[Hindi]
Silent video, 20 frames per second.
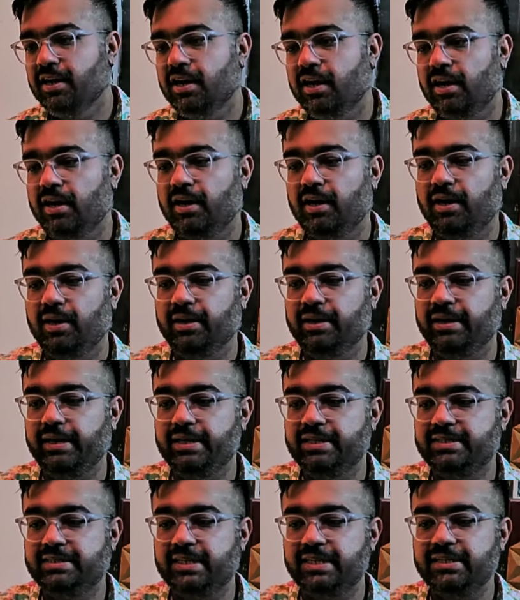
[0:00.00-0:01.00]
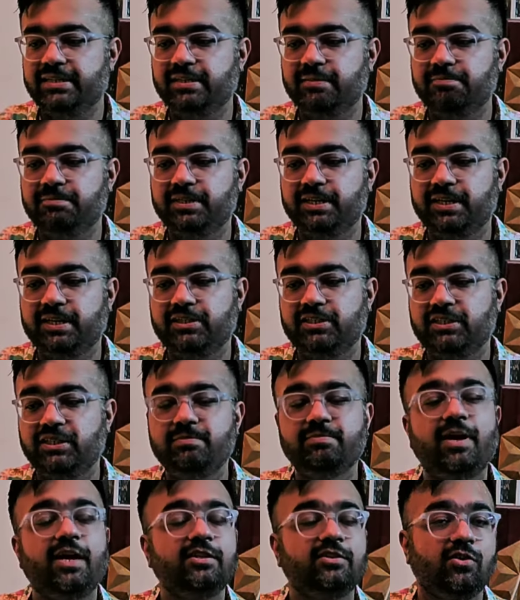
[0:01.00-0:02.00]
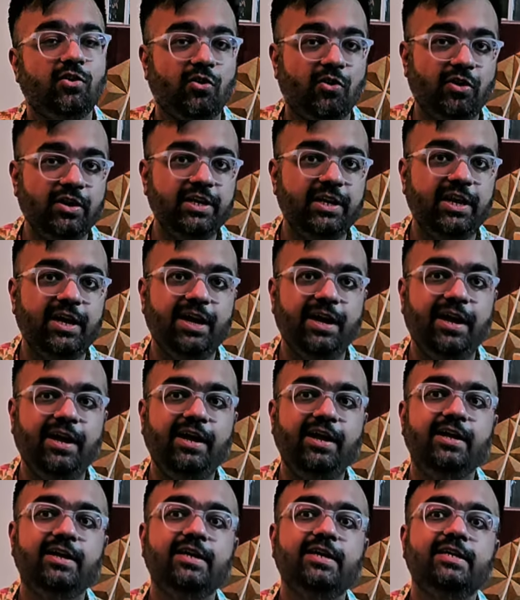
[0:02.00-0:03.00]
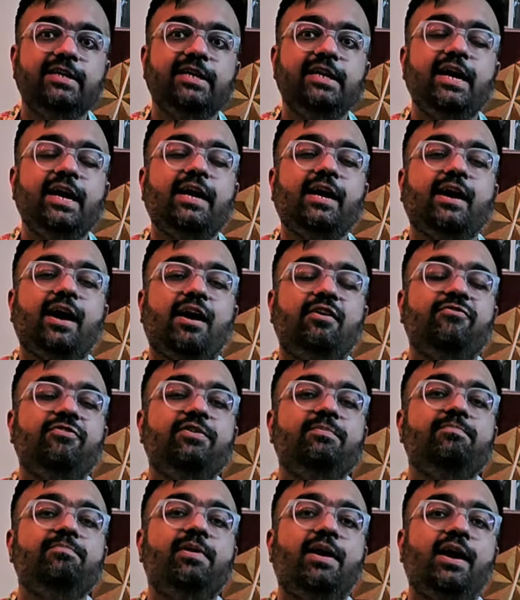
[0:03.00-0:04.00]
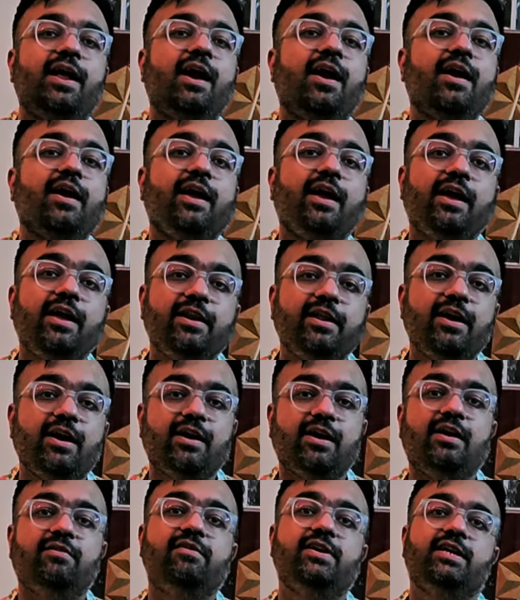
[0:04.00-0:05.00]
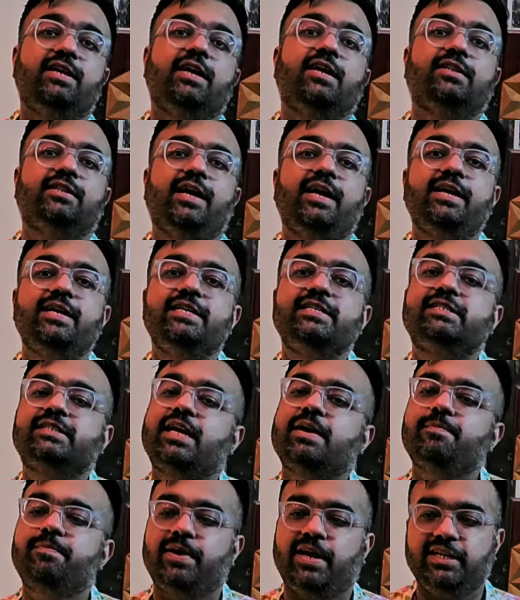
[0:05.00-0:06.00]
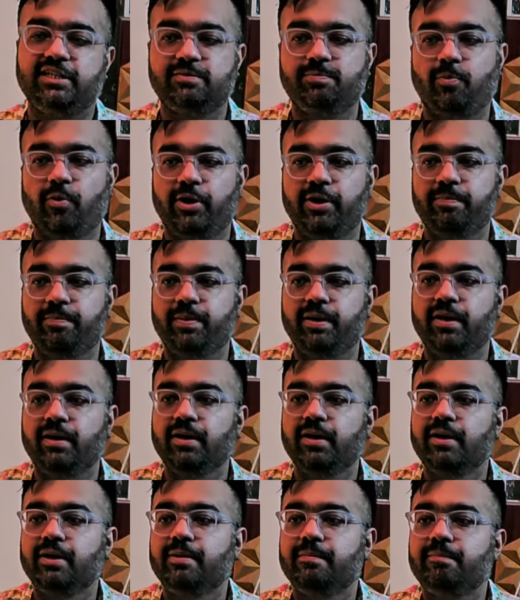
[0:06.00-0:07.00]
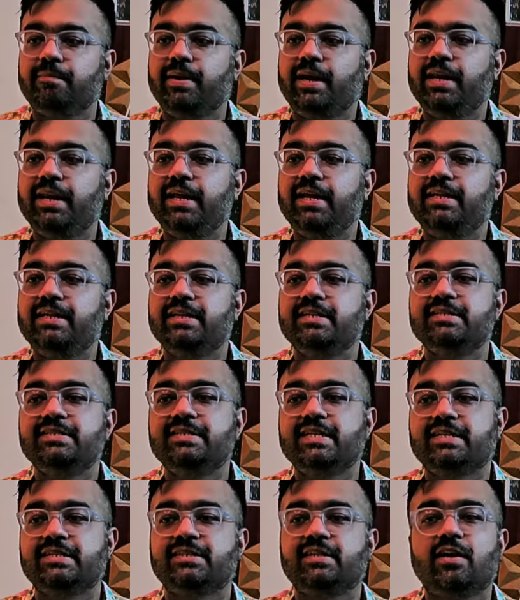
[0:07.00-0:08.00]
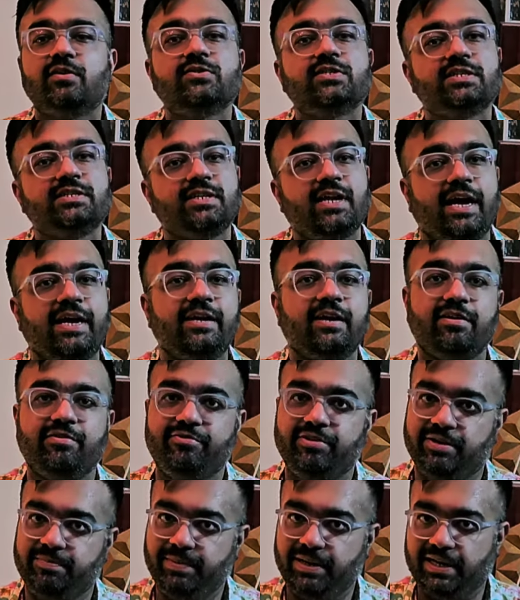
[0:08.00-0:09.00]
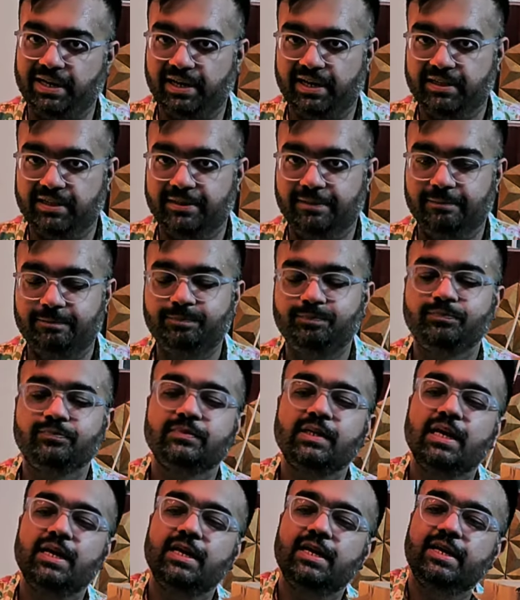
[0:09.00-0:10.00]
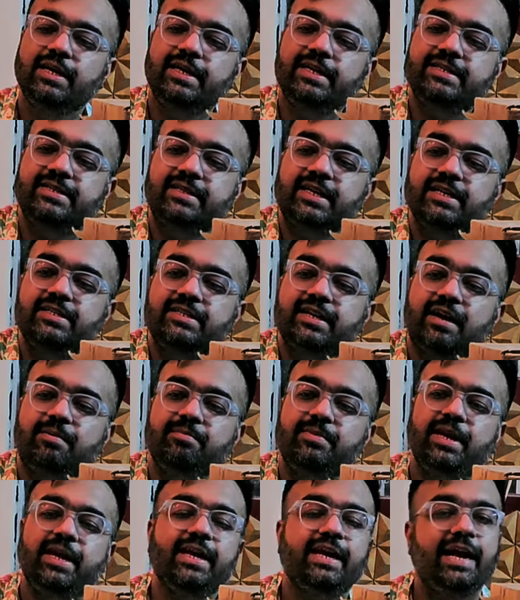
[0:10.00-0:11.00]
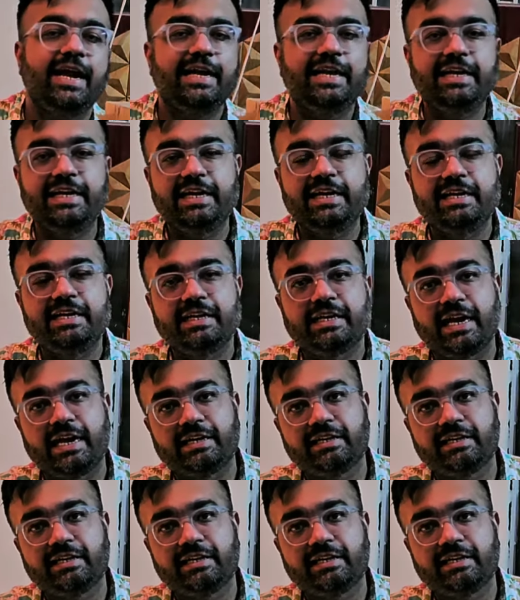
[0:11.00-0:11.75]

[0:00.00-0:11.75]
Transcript: uh, इसकी सबसे अच्छी बात और ये है कि ये काफ़ी बड़ा एरिया कवर करता है इसके प्राइस पॉइंट पे मैंने ये थे सिक्स थाउजेंड नाइन हंड्रेड में लिया था इसके सामने एक एलईडी इंडिकेटर है